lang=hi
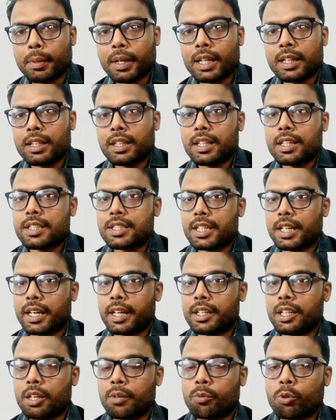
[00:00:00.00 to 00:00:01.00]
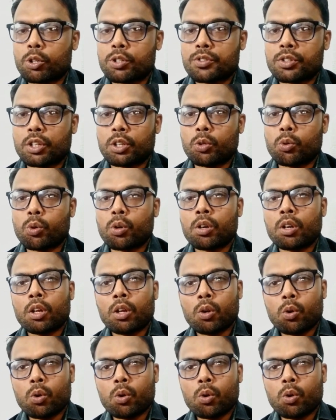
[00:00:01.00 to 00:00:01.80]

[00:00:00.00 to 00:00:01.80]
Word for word: बाद ये जेनाइटल वाट्स की ओर